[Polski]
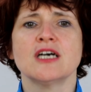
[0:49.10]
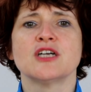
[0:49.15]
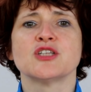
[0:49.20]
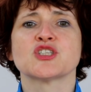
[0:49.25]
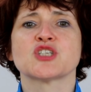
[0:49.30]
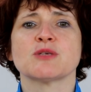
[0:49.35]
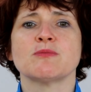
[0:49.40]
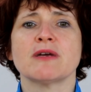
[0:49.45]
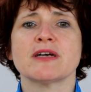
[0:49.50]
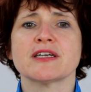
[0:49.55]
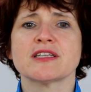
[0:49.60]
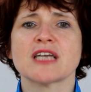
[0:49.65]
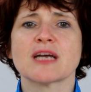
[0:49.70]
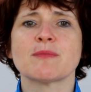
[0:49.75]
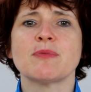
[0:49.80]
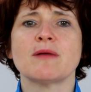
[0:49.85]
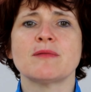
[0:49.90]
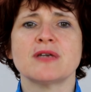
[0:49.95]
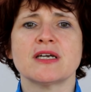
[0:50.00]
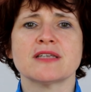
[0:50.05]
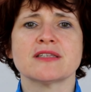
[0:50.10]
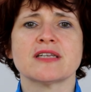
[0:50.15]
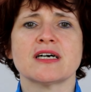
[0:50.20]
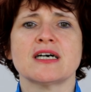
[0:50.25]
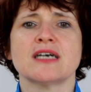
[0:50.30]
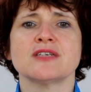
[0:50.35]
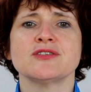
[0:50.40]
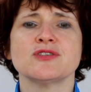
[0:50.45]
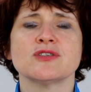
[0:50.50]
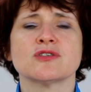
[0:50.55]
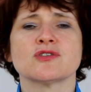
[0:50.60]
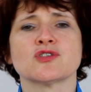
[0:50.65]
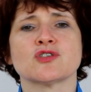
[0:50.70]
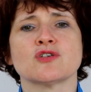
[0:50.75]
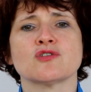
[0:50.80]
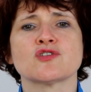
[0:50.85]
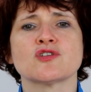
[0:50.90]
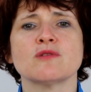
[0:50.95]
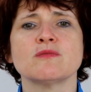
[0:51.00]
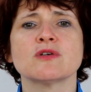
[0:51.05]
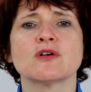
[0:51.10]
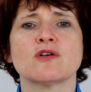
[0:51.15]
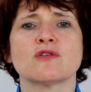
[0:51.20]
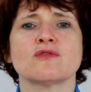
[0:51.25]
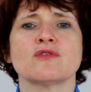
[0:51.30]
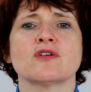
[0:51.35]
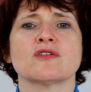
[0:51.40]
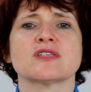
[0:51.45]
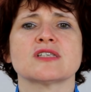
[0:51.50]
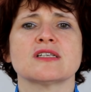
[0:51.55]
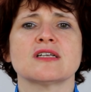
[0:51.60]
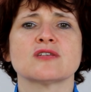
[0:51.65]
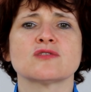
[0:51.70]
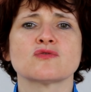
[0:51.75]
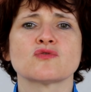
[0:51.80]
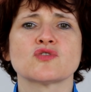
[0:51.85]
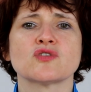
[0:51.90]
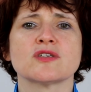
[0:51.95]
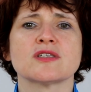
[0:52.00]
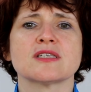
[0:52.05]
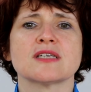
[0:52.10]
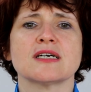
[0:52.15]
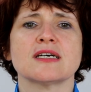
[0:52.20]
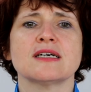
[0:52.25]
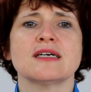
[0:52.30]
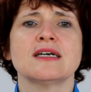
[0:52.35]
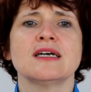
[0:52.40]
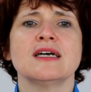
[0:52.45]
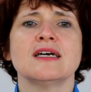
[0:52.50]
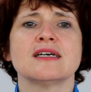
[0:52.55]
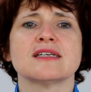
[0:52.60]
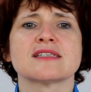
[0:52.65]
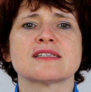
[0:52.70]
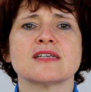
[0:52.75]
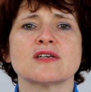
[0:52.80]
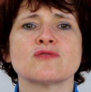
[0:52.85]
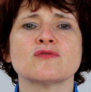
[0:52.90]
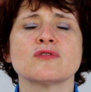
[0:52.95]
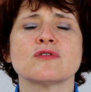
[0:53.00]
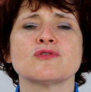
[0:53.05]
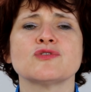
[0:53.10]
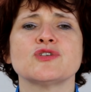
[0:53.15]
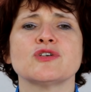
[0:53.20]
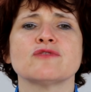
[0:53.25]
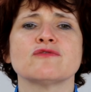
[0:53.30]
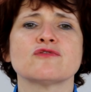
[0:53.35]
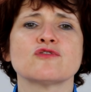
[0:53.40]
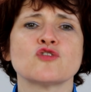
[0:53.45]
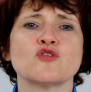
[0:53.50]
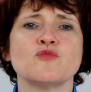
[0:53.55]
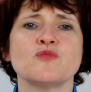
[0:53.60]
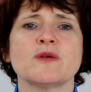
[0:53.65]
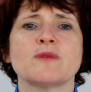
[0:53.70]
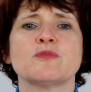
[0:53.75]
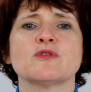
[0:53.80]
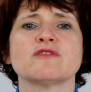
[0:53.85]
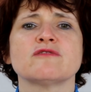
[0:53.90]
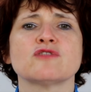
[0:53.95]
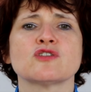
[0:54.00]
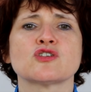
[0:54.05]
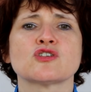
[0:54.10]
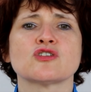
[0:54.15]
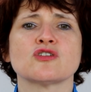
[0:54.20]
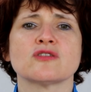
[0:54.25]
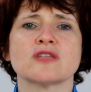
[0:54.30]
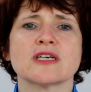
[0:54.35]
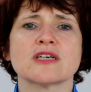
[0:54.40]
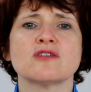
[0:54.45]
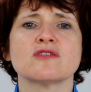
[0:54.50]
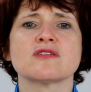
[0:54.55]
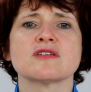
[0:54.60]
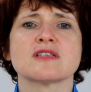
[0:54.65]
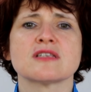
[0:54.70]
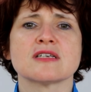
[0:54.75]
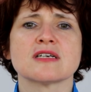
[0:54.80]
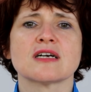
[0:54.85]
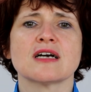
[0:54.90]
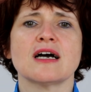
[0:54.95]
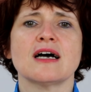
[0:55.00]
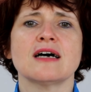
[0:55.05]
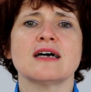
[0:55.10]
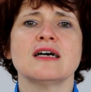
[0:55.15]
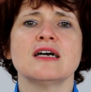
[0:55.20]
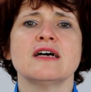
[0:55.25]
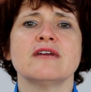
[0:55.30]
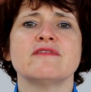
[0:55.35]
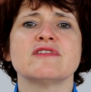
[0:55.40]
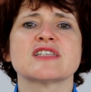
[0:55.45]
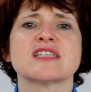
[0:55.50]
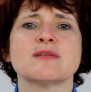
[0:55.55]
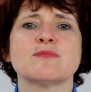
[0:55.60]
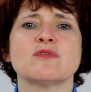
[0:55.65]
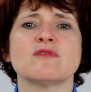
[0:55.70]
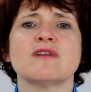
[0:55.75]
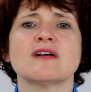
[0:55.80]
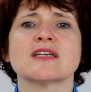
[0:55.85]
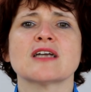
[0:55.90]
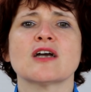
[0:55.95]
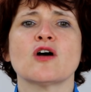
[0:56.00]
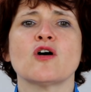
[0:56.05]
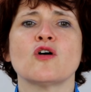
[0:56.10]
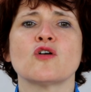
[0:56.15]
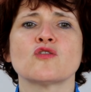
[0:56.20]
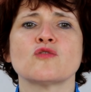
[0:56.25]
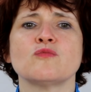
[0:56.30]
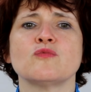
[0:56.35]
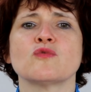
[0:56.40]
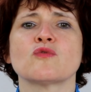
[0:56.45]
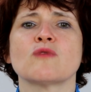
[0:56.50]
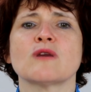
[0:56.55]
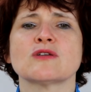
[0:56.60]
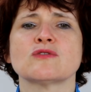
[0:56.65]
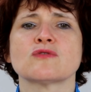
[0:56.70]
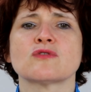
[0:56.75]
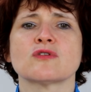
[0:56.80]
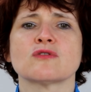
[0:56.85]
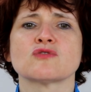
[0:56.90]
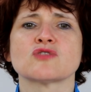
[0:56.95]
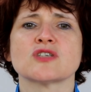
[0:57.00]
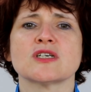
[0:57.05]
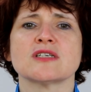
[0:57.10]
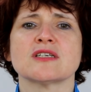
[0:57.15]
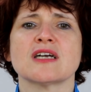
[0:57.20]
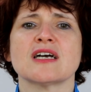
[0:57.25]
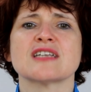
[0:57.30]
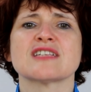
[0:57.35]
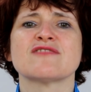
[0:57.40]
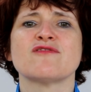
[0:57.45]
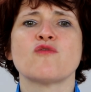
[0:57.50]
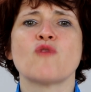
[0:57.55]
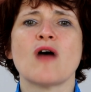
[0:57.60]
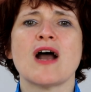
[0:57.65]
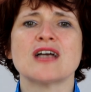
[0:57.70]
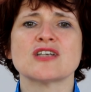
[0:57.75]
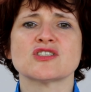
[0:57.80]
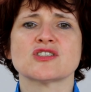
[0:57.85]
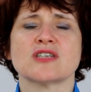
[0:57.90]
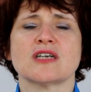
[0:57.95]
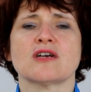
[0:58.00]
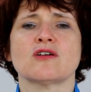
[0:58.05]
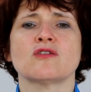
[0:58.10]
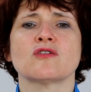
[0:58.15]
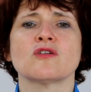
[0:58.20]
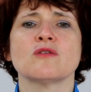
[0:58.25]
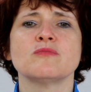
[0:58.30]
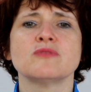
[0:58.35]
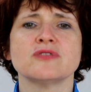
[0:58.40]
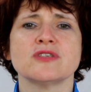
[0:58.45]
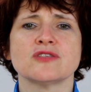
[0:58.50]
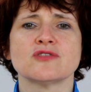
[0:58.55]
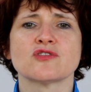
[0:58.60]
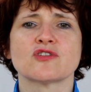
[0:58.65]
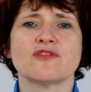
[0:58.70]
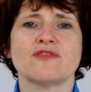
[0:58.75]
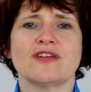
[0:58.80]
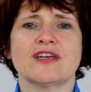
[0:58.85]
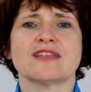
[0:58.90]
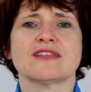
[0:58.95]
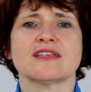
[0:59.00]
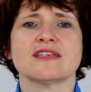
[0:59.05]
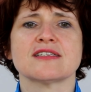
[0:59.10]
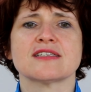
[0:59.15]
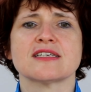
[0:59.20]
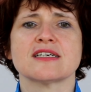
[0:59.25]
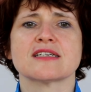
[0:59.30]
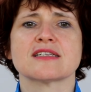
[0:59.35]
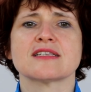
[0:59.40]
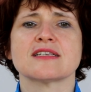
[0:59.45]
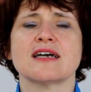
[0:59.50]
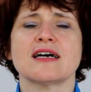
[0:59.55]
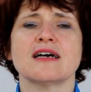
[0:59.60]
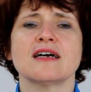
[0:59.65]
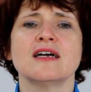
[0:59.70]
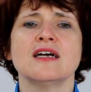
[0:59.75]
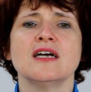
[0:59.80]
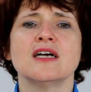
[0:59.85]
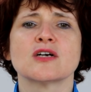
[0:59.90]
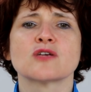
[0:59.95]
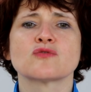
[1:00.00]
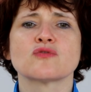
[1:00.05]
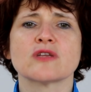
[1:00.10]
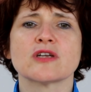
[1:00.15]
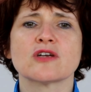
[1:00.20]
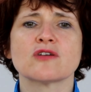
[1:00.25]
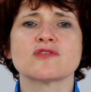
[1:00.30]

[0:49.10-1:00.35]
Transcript: Trzeba jednak pamiętać, że osoby chorujące na cukrzycę znajdują się w grupie podwyższonego ryzyka występowania chorób układu krążenia, zwłaszcza choroby niedokrwiennej serca, której